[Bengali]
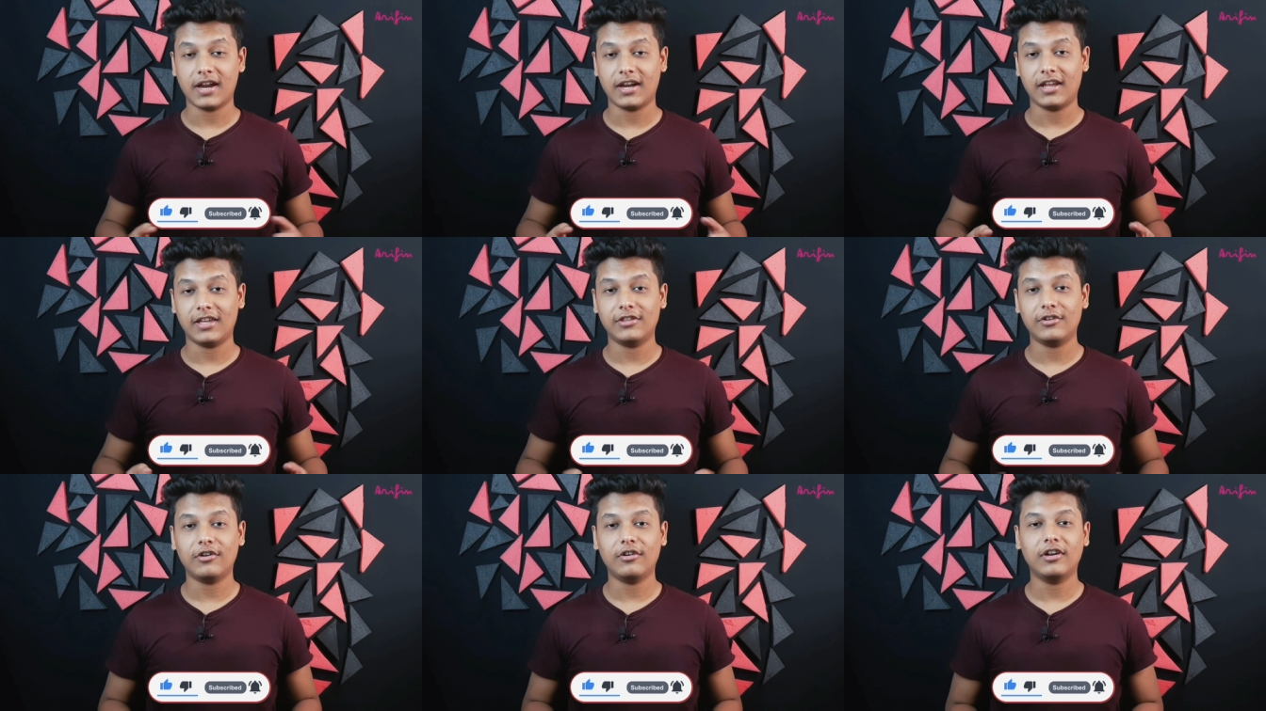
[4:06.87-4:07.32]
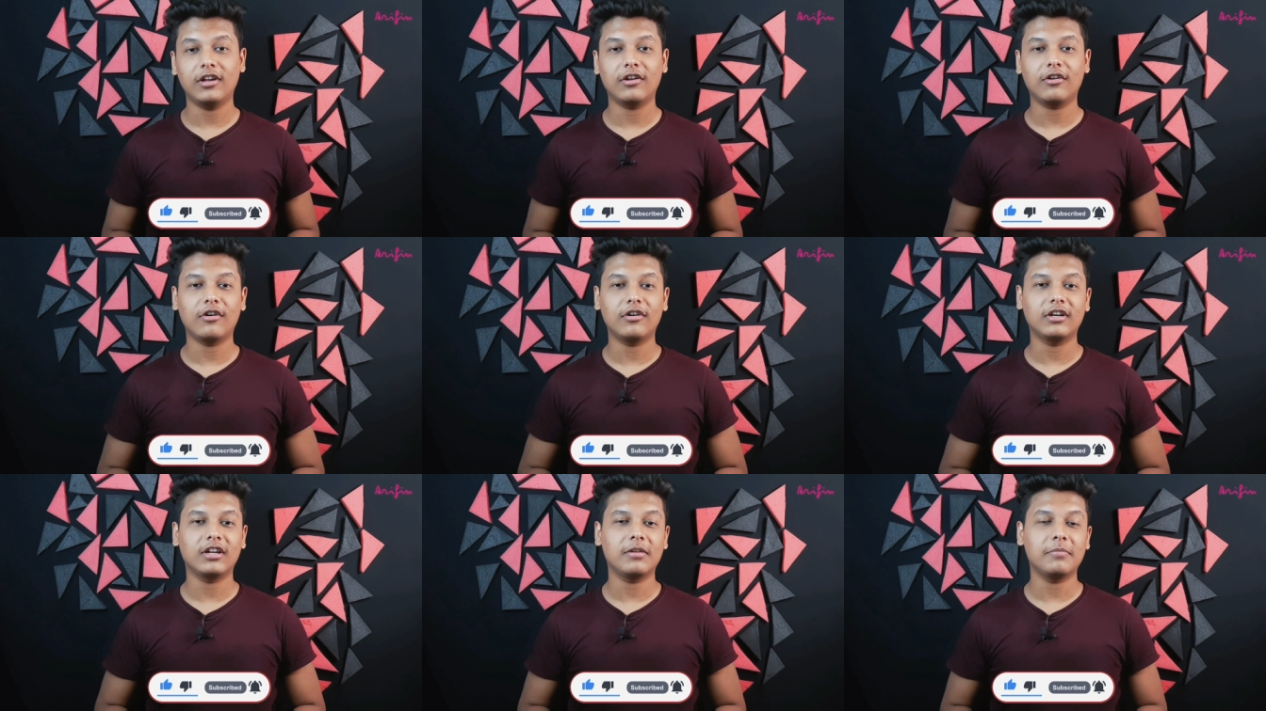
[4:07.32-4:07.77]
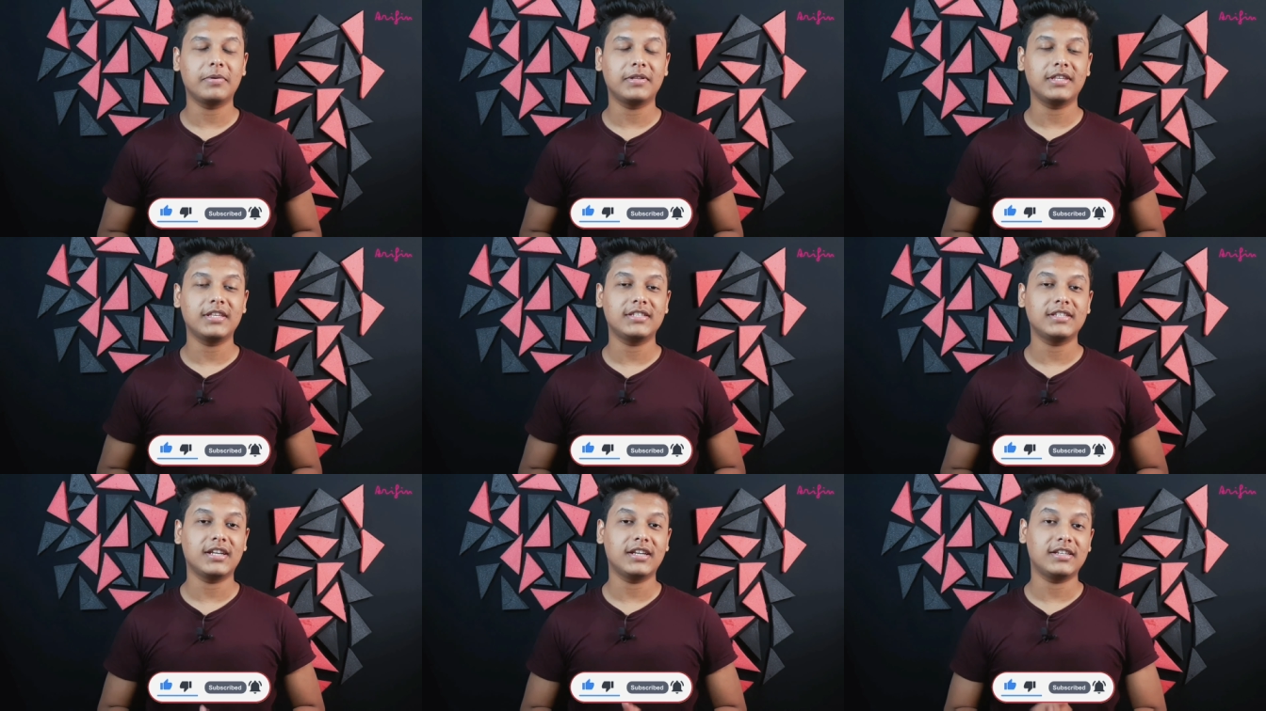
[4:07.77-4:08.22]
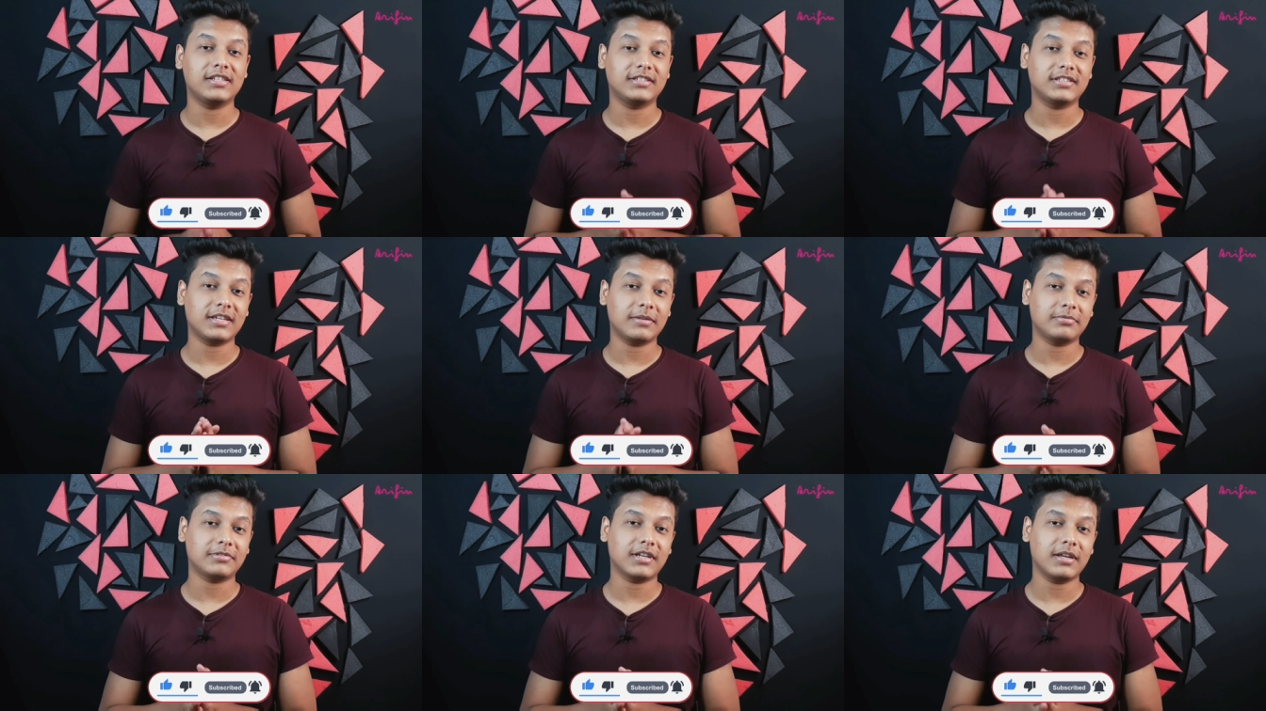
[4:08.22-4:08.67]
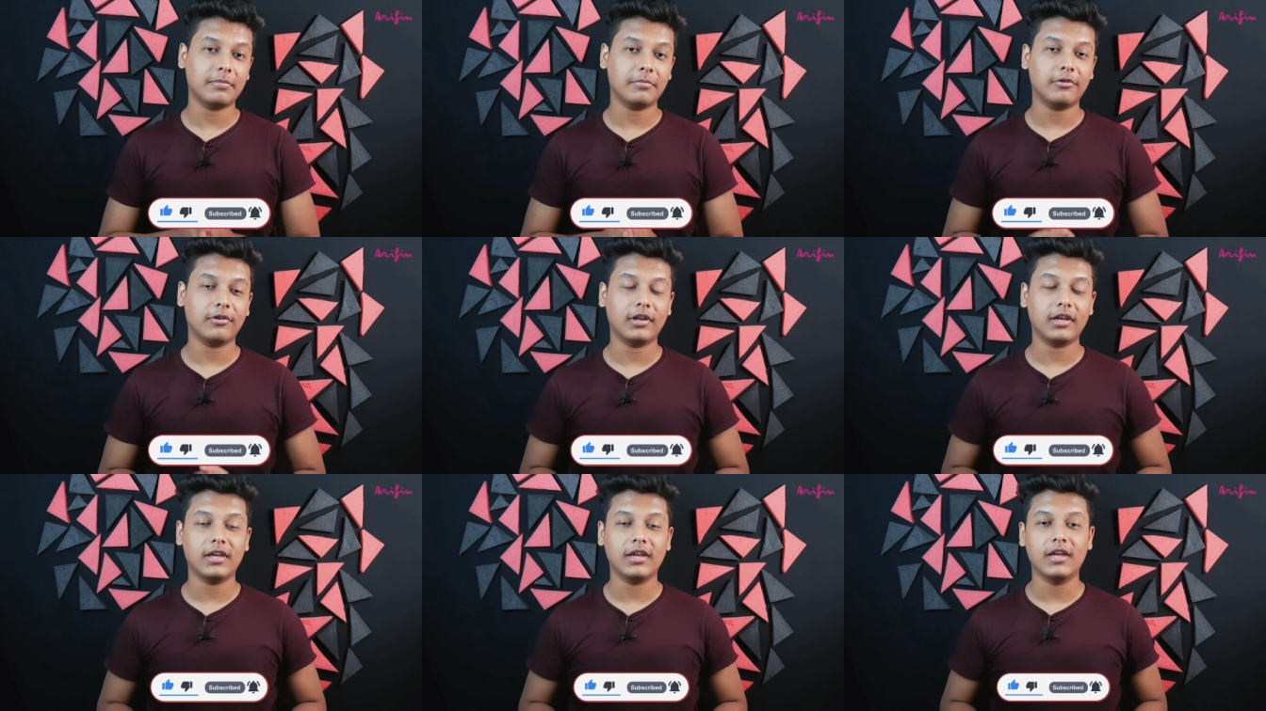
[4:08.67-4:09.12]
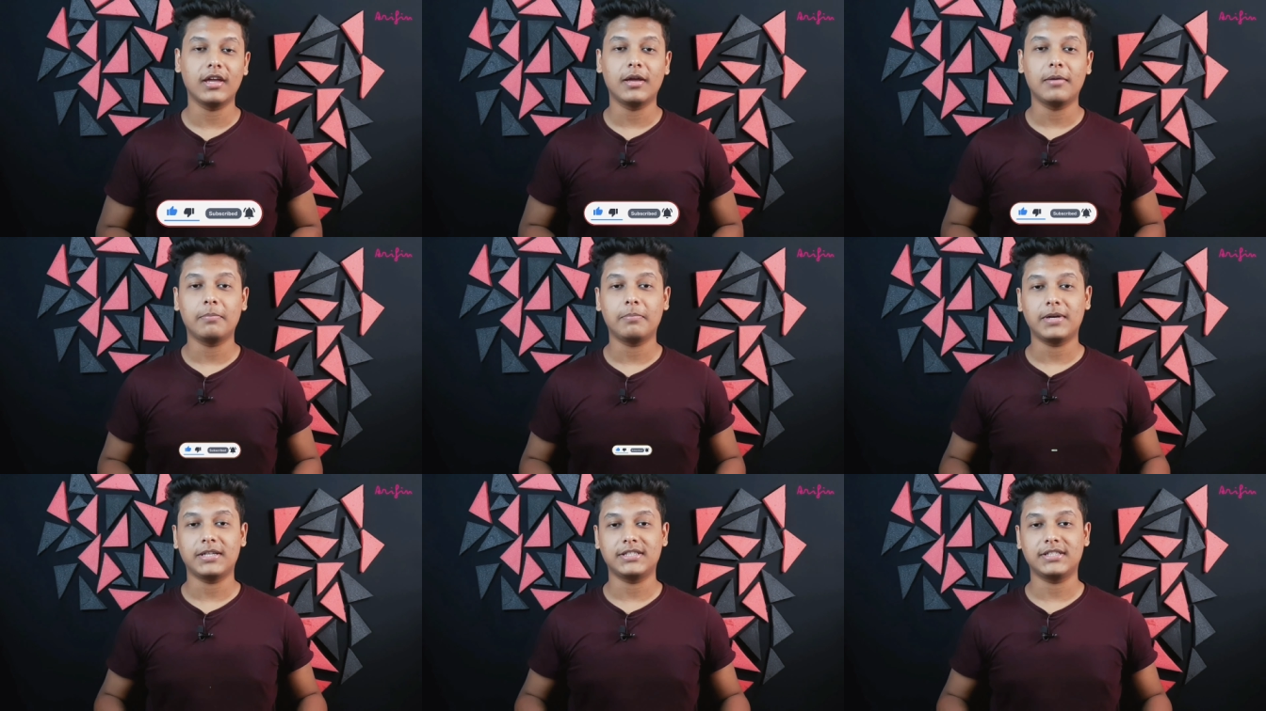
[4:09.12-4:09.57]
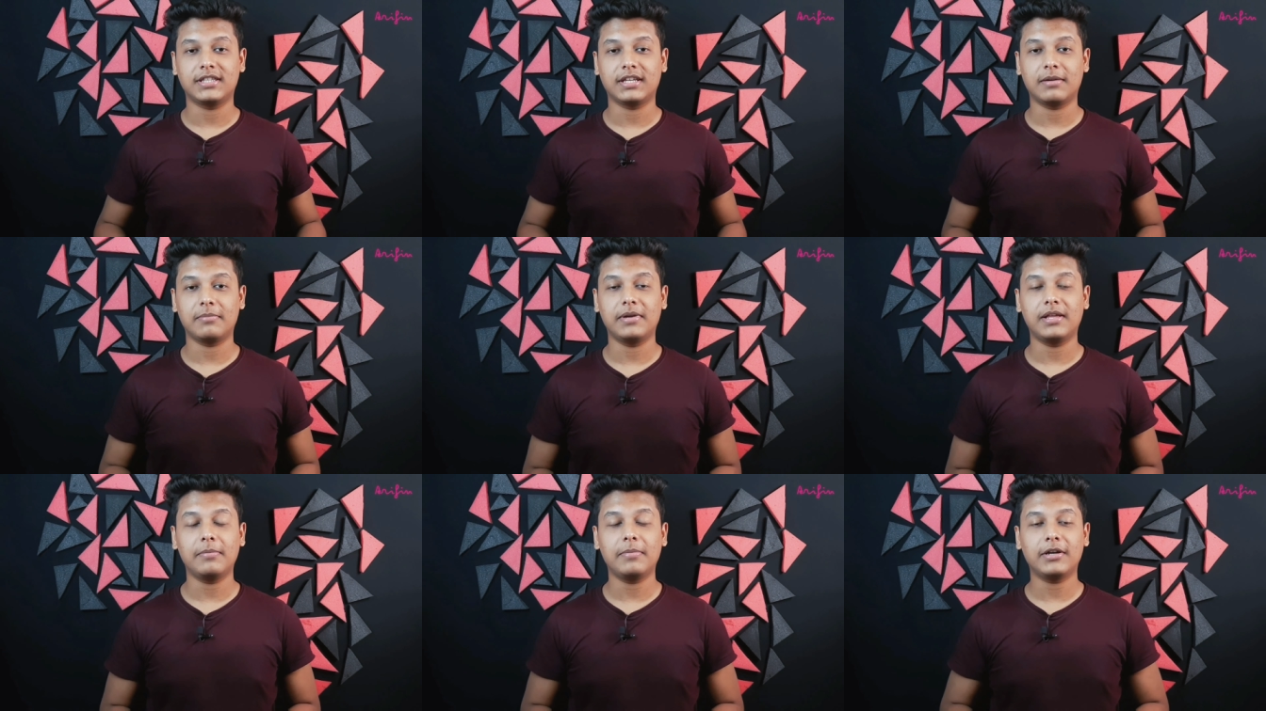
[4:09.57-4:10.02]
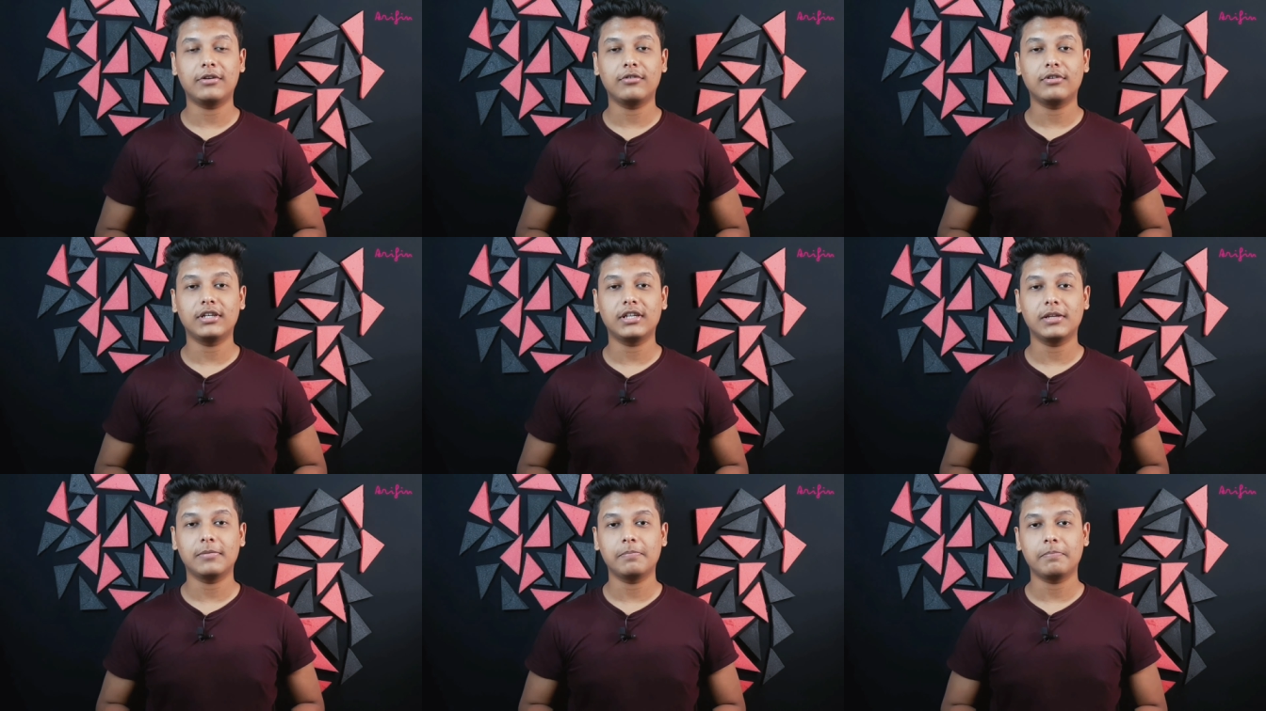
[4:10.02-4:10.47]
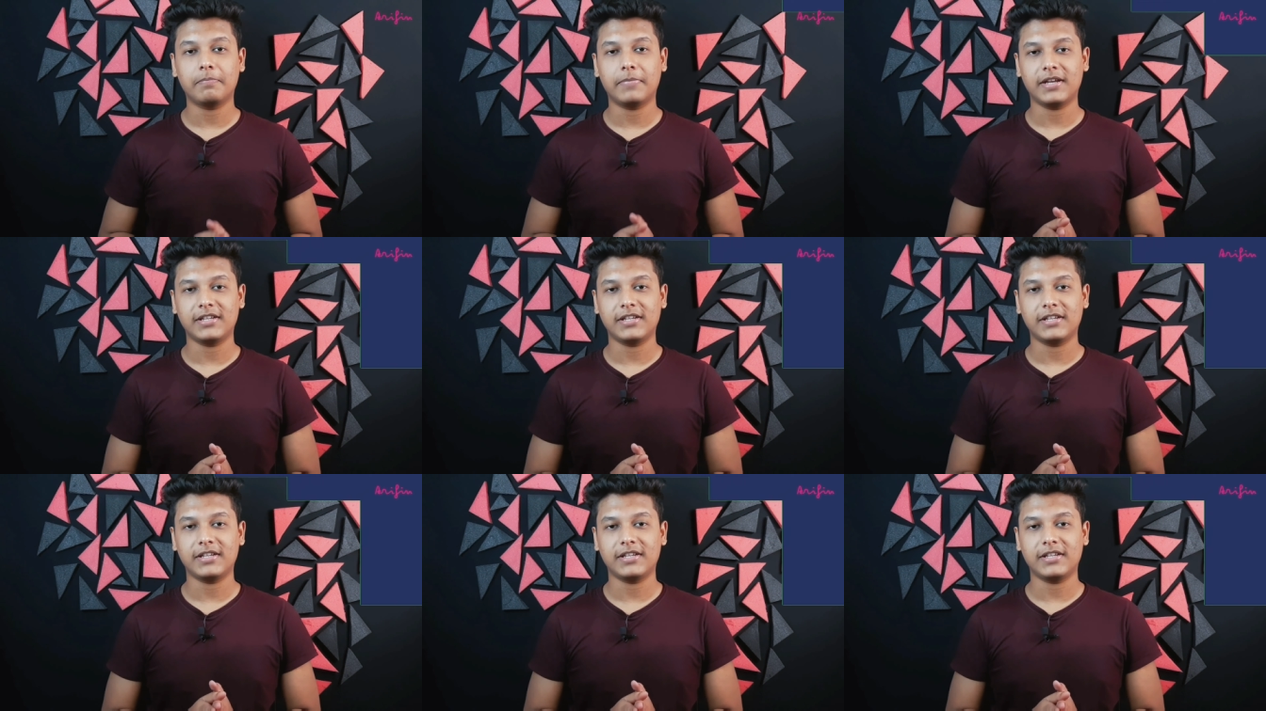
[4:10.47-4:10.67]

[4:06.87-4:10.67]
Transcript: আর এই ধরনের কন্টেন্ট পেতে চ্যানেলটি সাবস্ক্রাইব করে পাশে থাকে বেল বাটনটি